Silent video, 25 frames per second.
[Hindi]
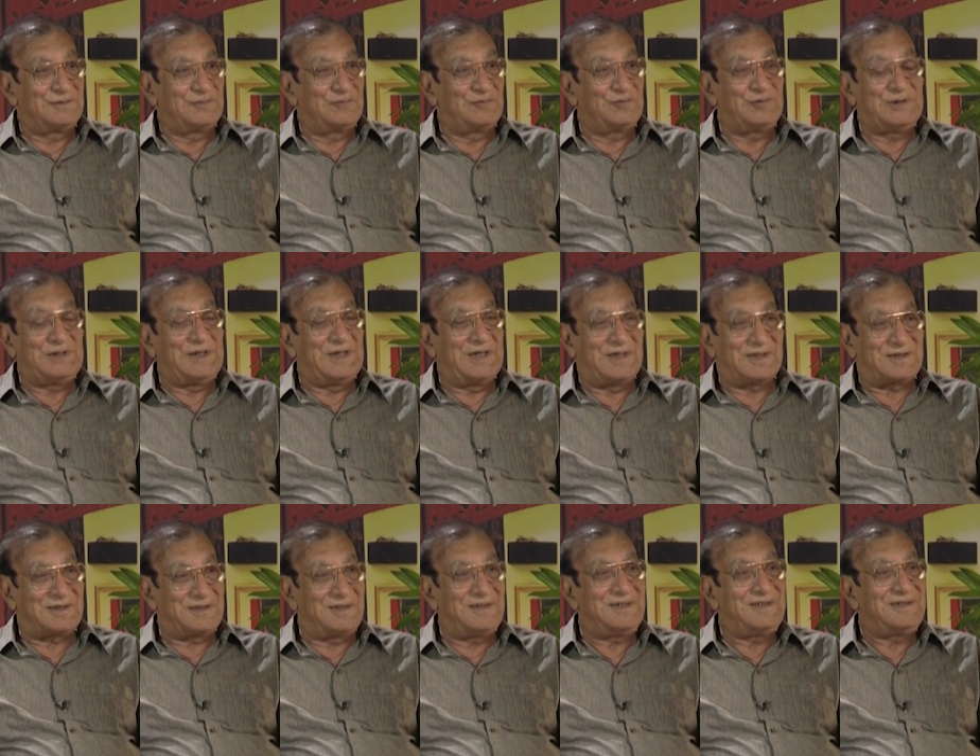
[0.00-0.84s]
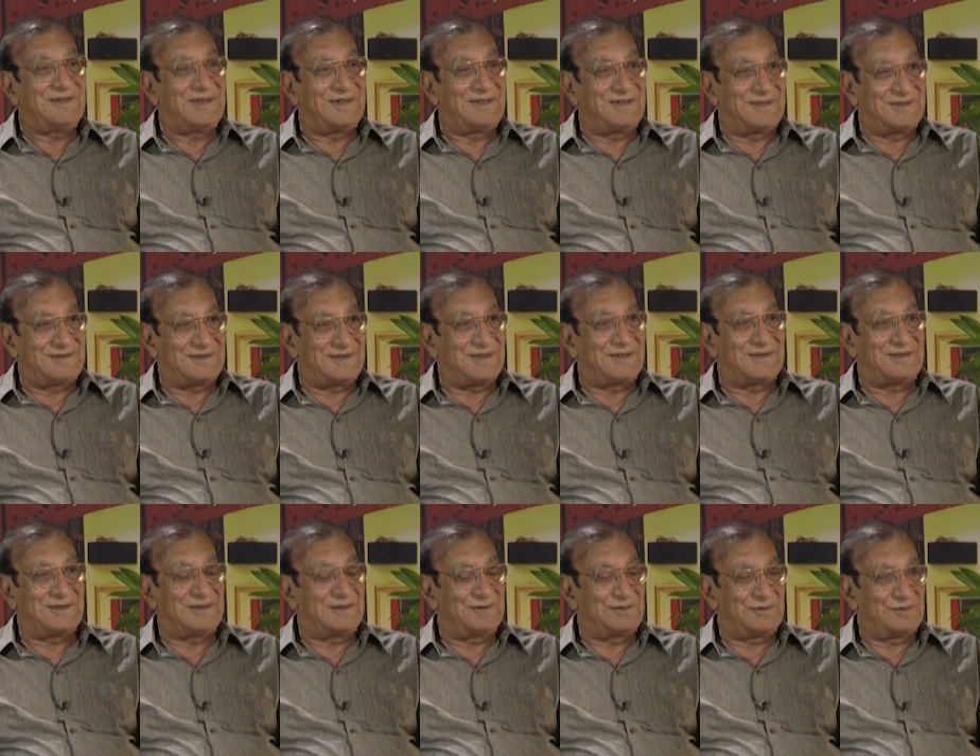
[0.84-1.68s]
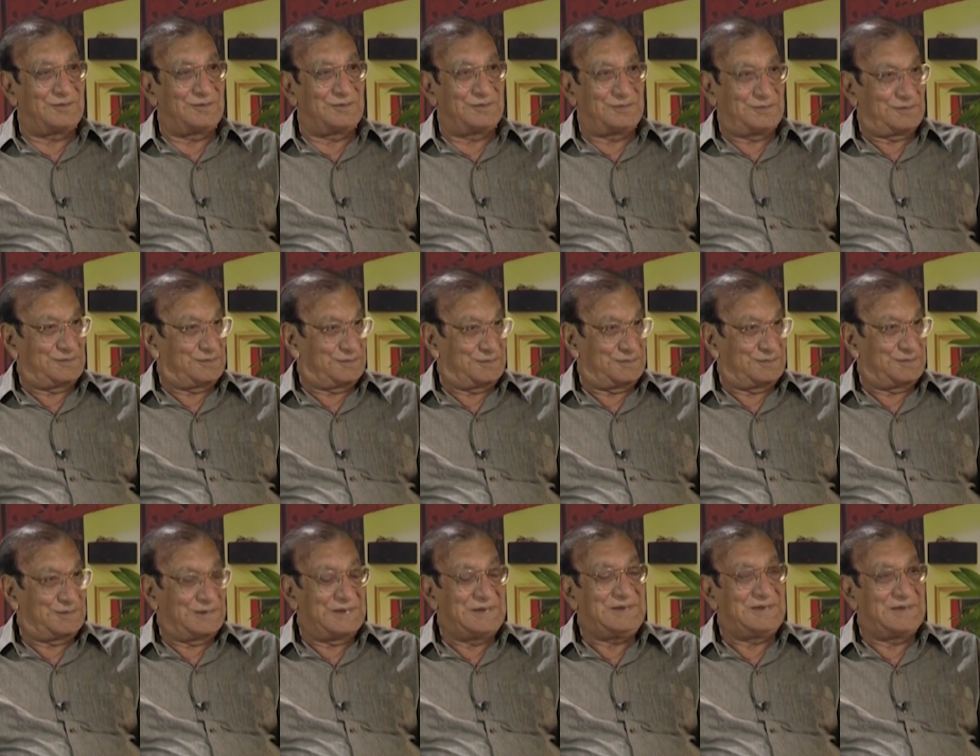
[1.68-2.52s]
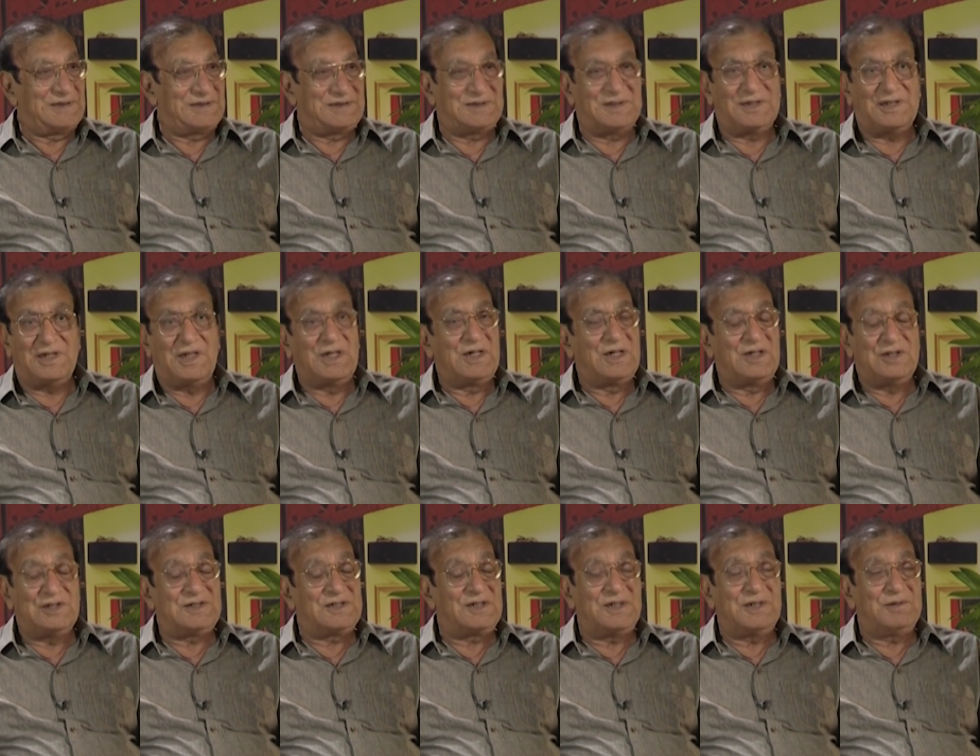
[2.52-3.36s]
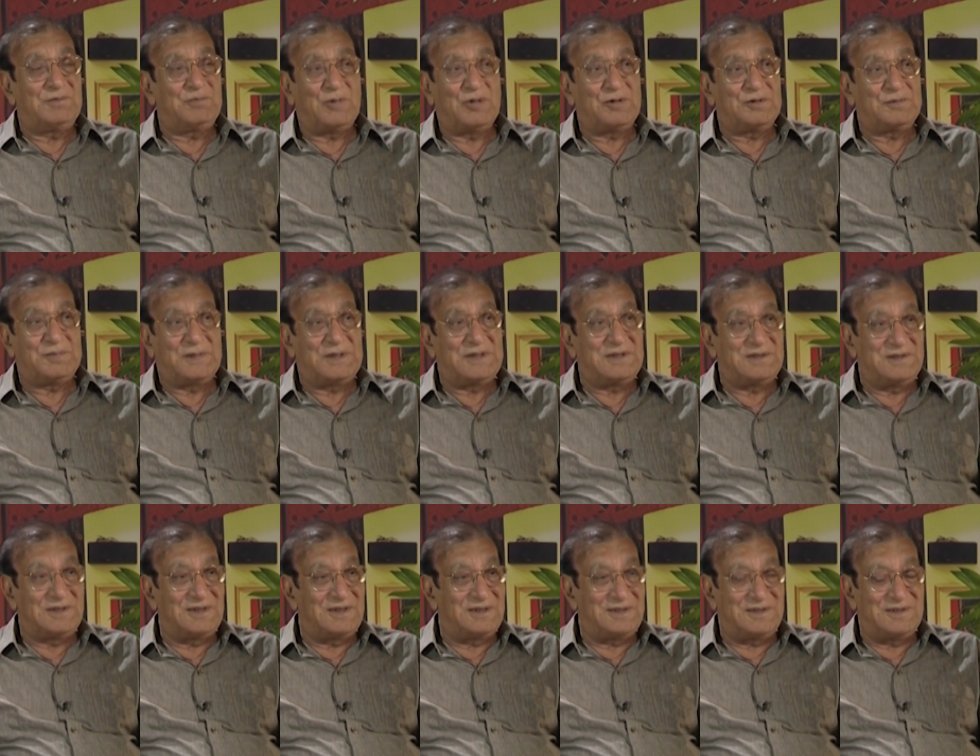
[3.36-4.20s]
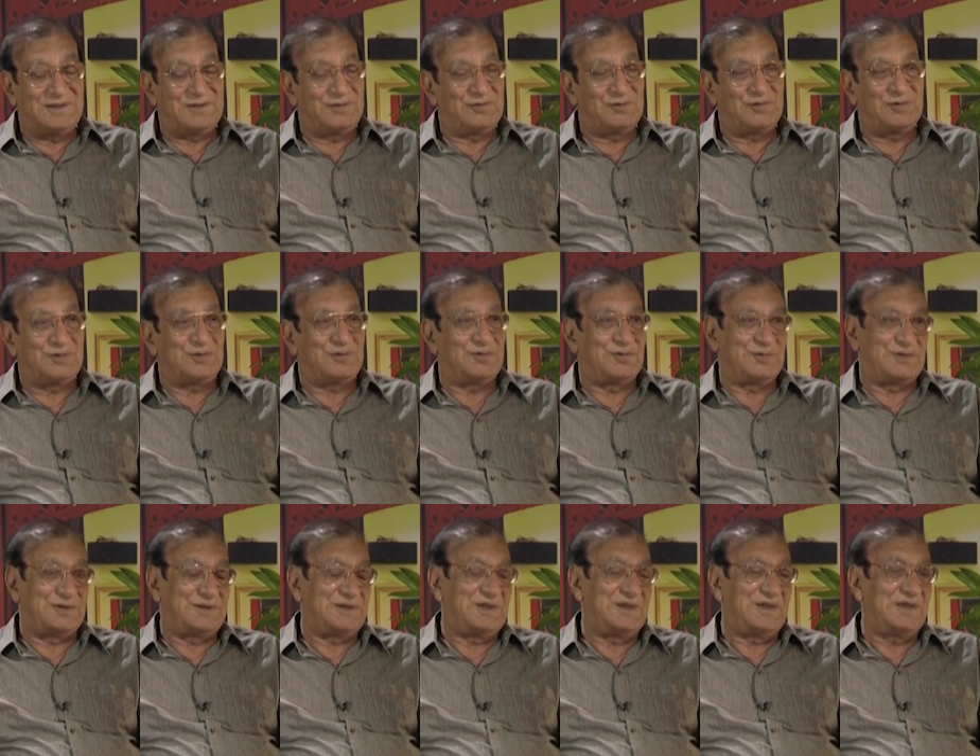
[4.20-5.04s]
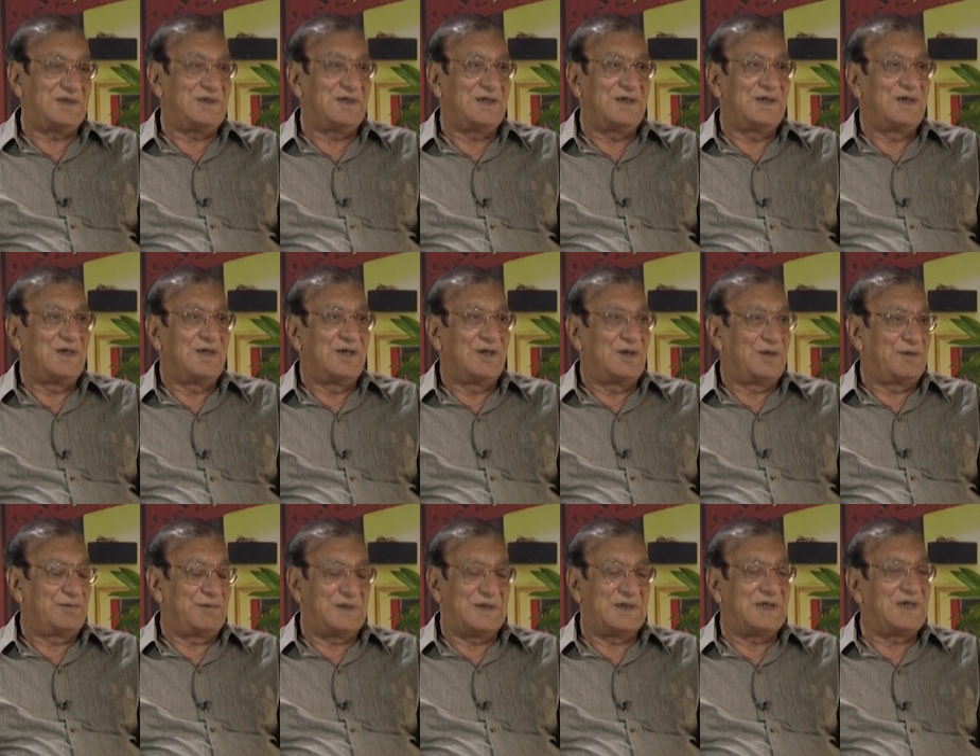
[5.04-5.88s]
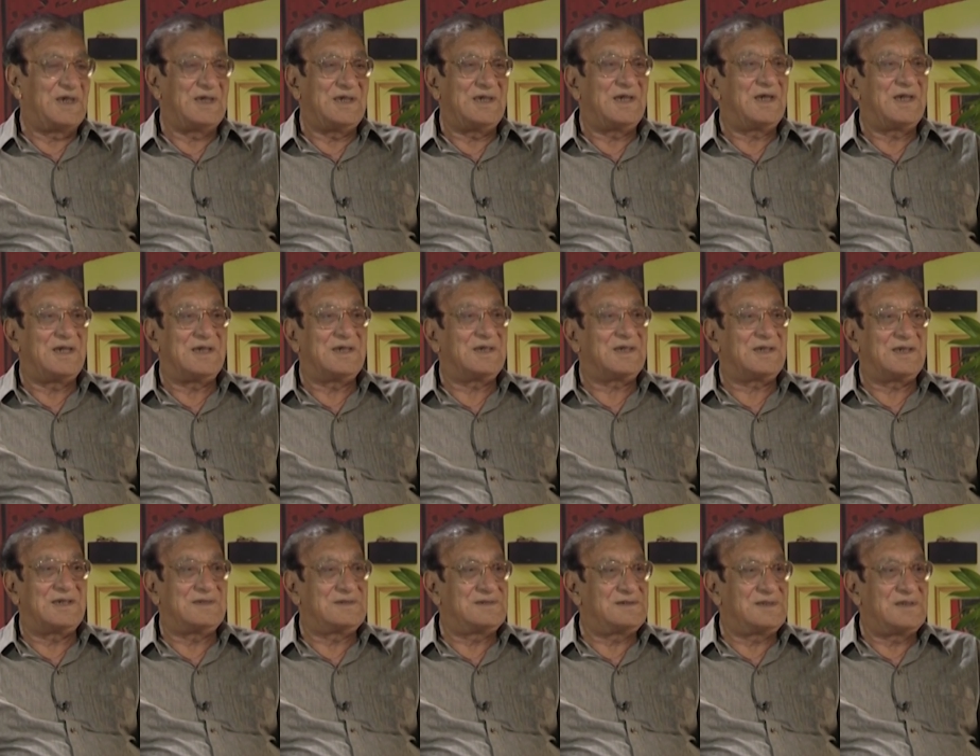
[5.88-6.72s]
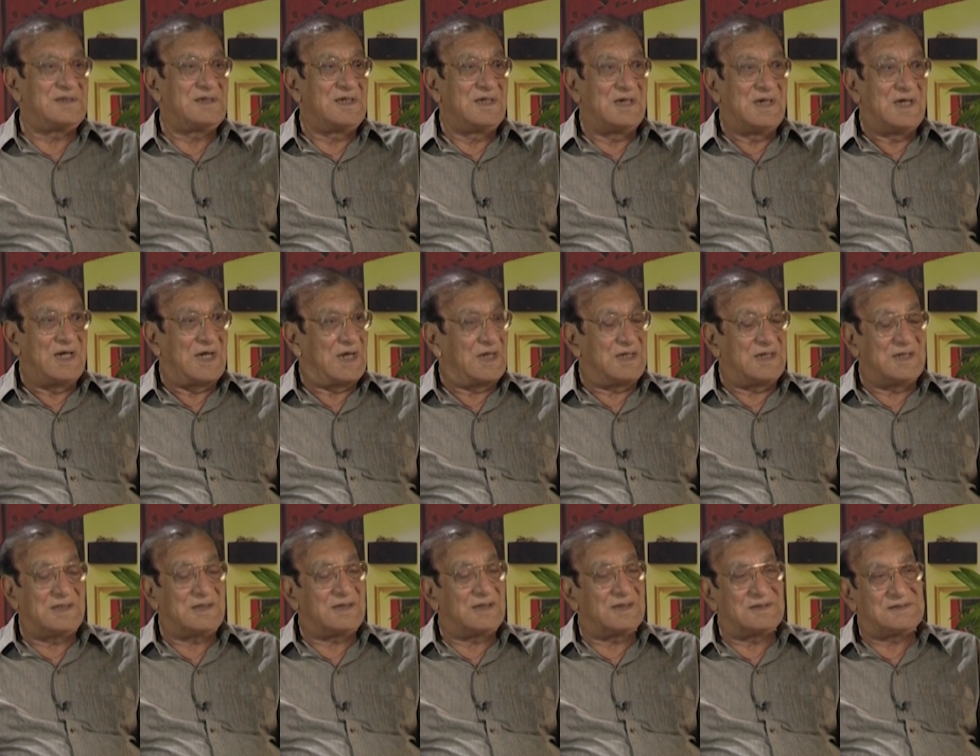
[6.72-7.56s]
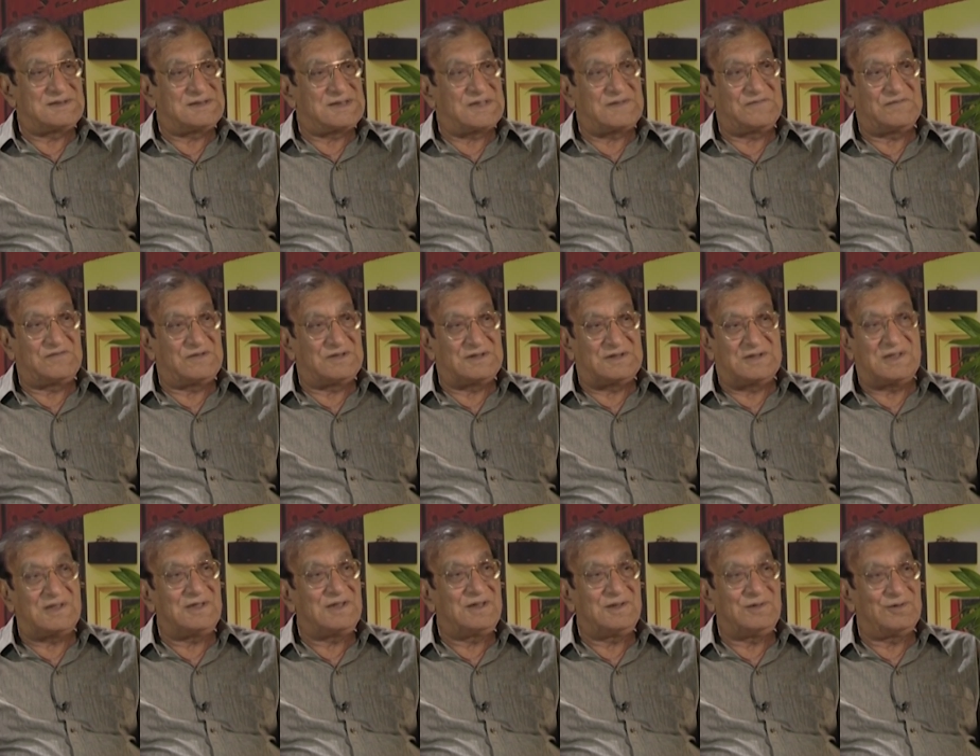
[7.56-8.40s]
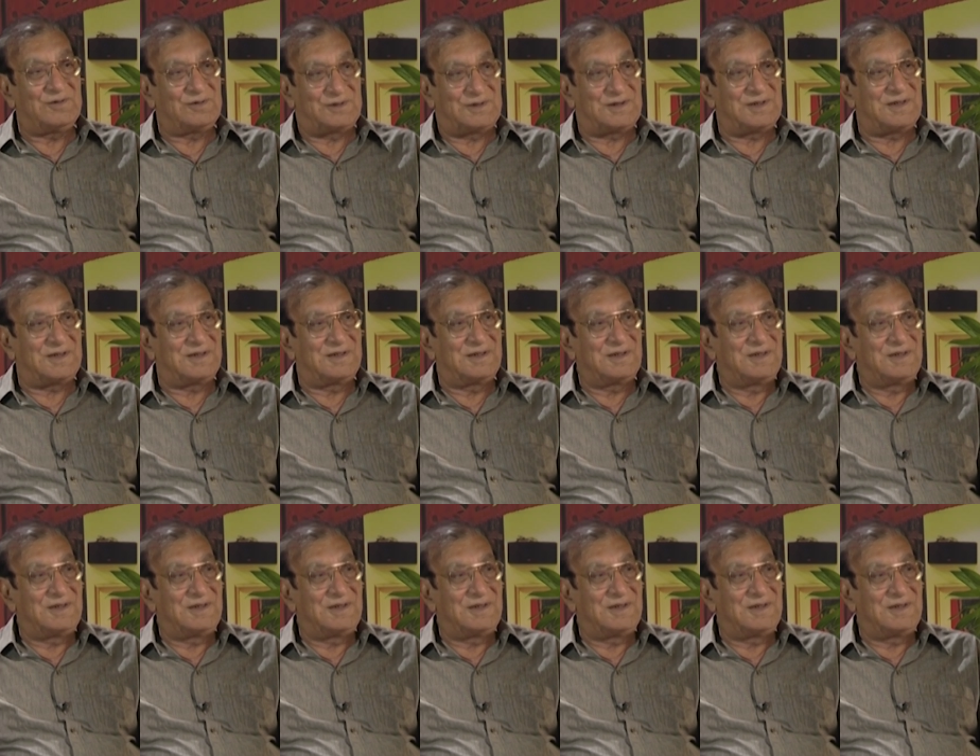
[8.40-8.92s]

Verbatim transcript: वो ये हक नहीं देना चाहता तो नहीं देता इसके लिए बहुत बड़े दिल की ज़रूरत होती है और मेरा ख्याल है हर एक के हर एक का ज़र्फ इतना नहीं होता